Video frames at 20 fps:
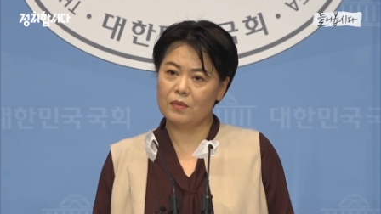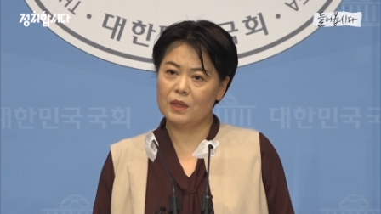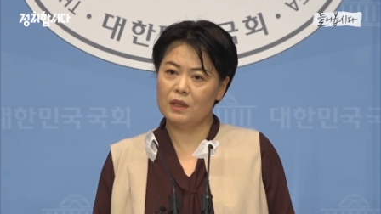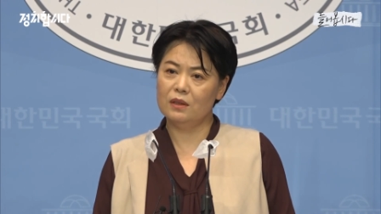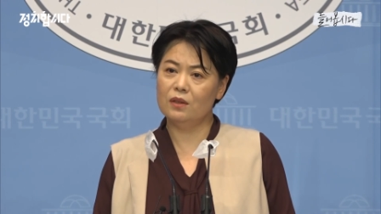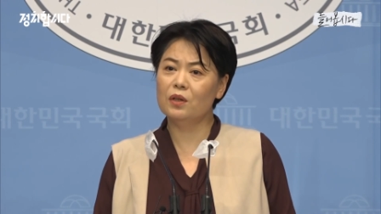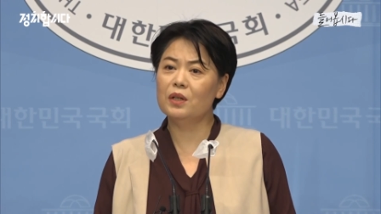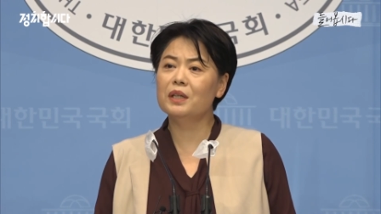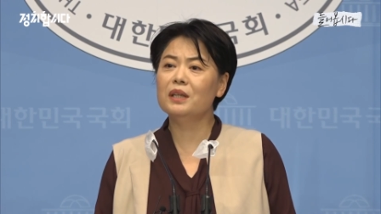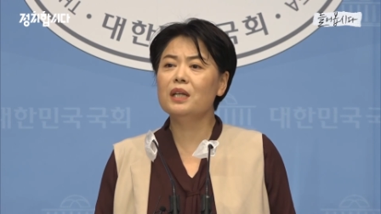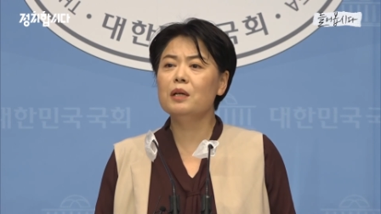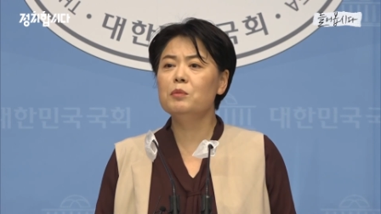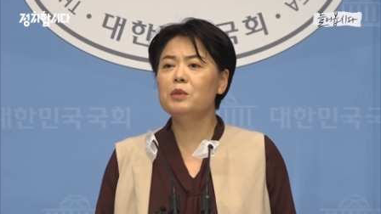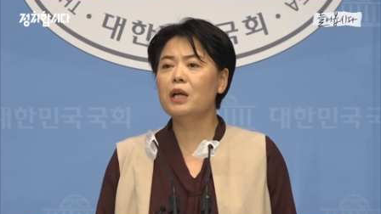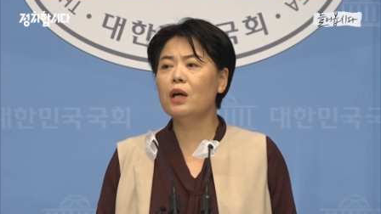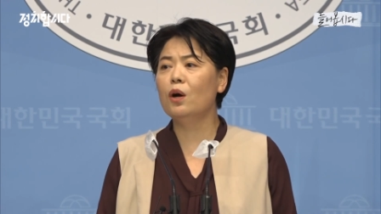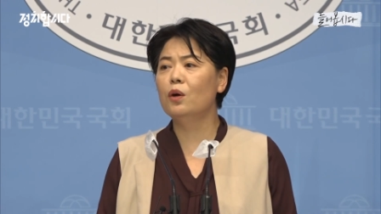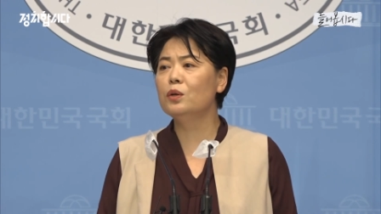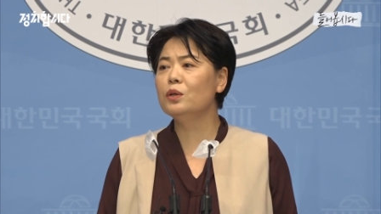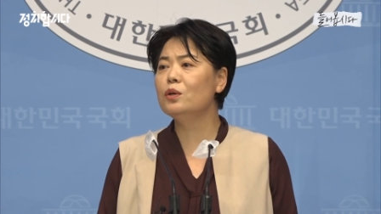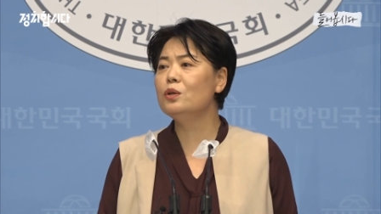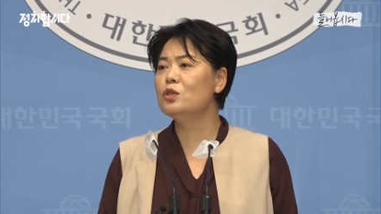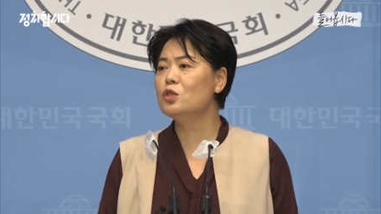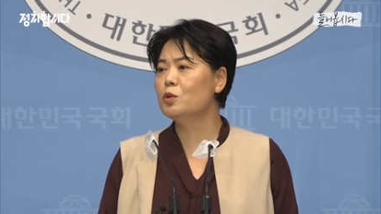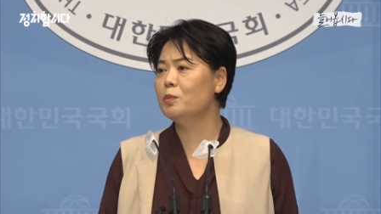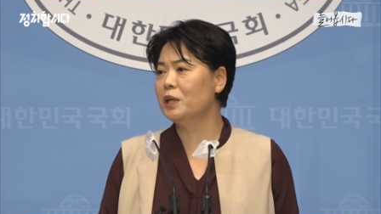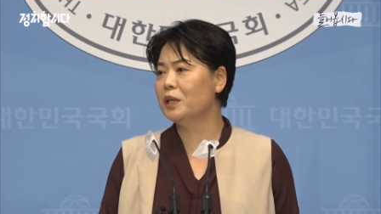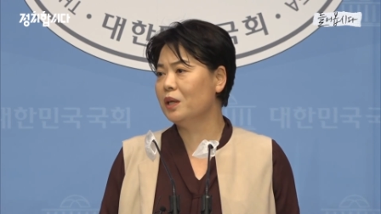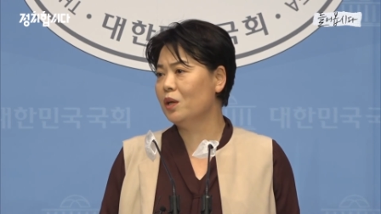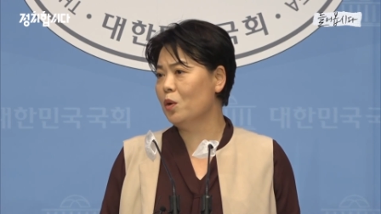그렇기 때문에 어려울
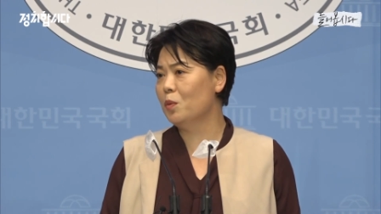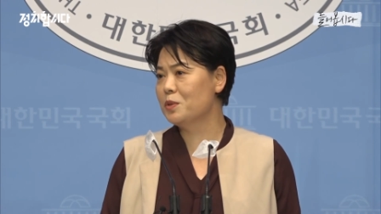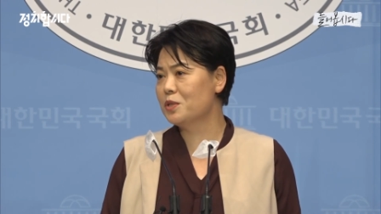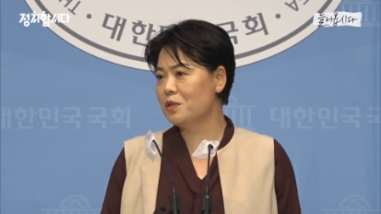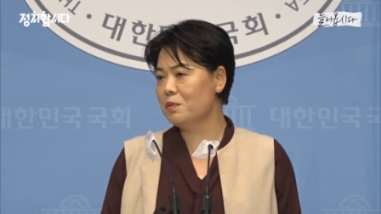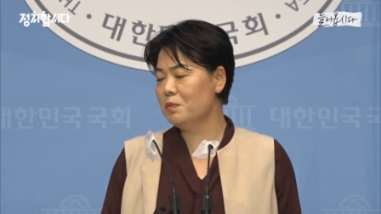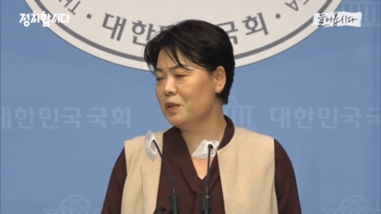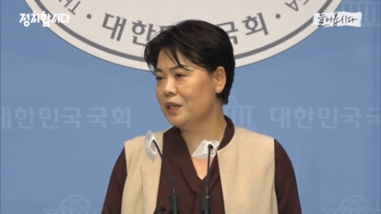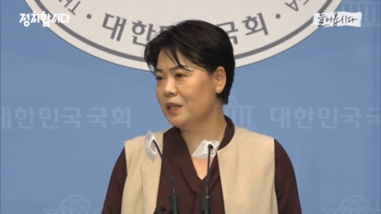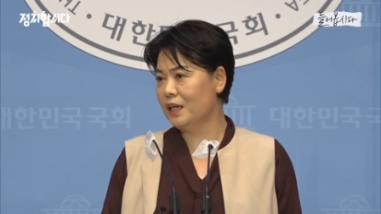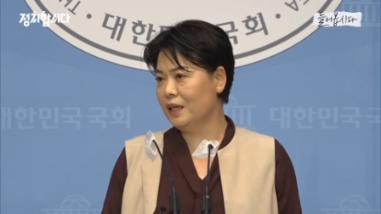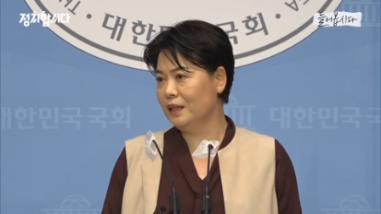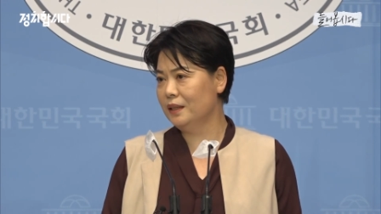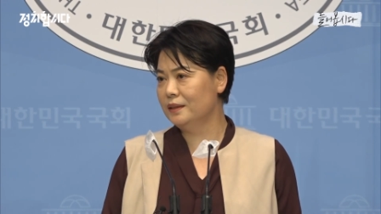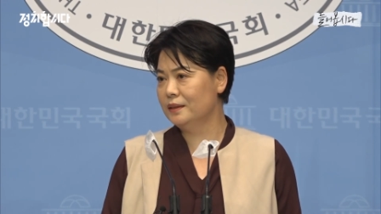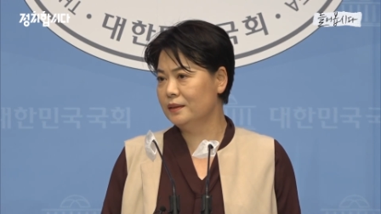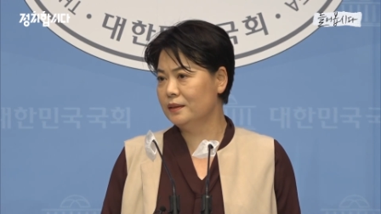수밖에 없습니다.